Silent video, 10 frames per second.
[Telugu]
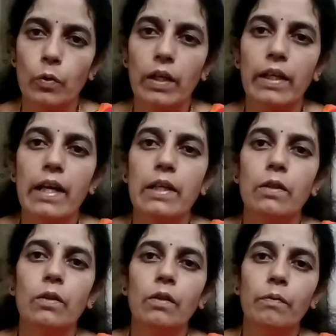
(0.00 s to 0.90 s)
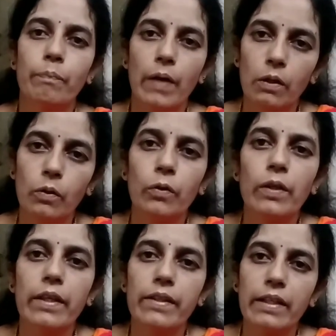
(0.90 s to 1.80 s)
కూరగాయలు పళ్ళు
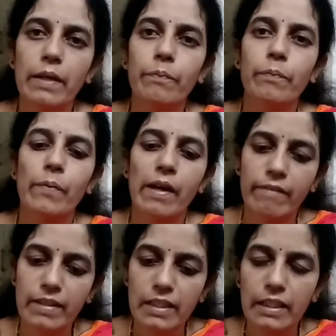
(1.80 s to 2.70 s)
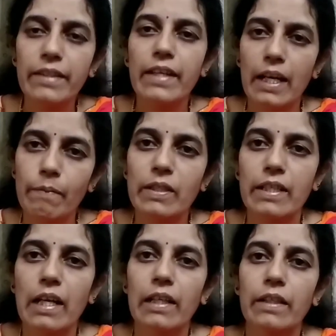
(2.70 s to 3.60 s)
ఏదైనా బ్రాహ్మణ్స్కి దానం
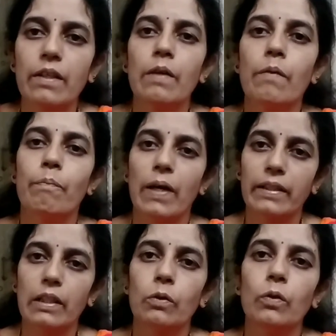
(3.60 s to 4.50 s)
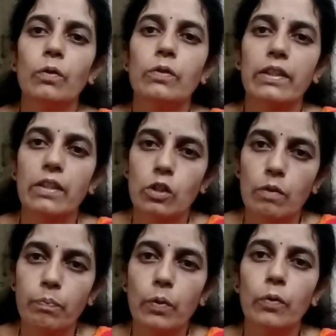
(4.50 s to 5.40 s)
చేయాలి బట్టలు చెత
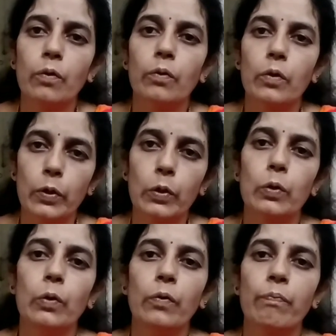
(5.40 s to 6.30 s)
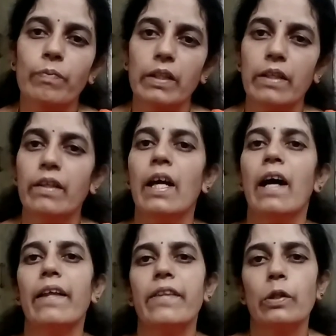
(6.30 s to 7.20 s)
చెప్పులు గొడుగు
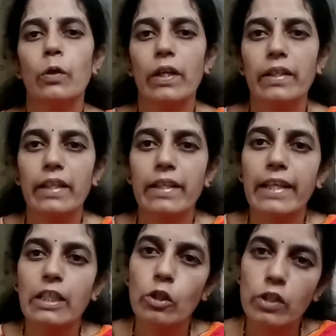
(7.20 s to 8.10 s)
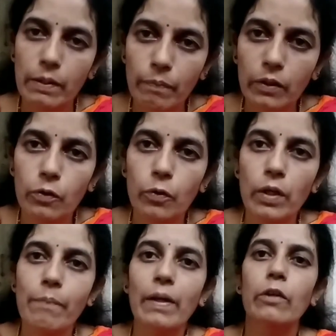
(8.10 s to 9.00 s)
అదెందుకంటే నెక్స్ట్ జన్మకు
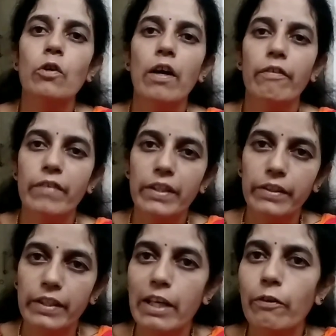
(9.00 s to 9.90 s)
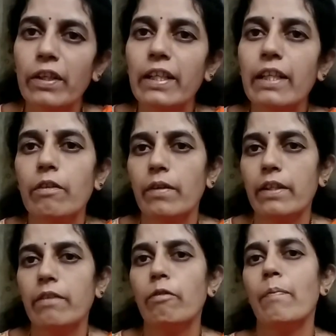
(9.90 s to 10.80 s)
కూడా మనకు అవి దేవుడిని
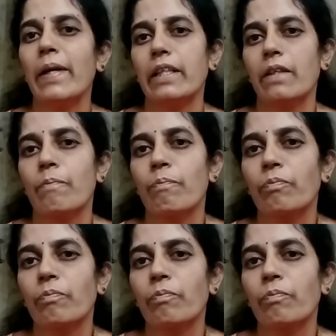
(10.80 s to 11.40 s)
ఇవ్వమని